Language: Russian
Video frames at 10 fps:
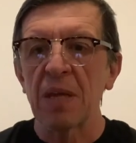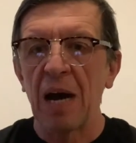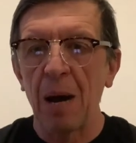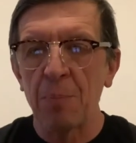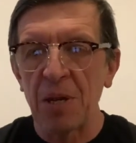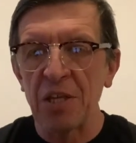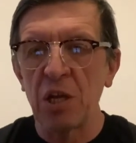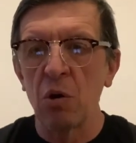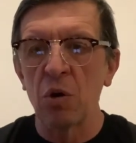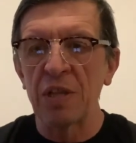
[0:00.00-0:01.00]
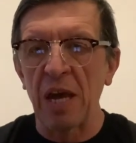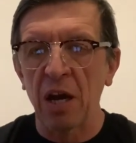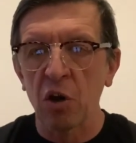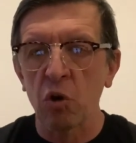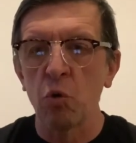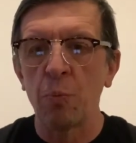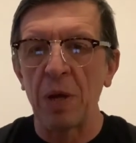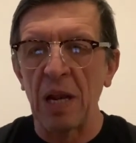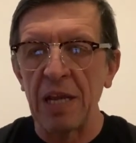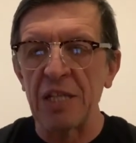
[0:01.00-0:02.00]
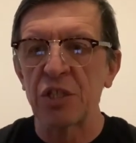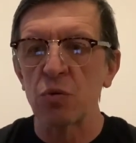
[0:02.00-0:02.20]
определенной группы лиц,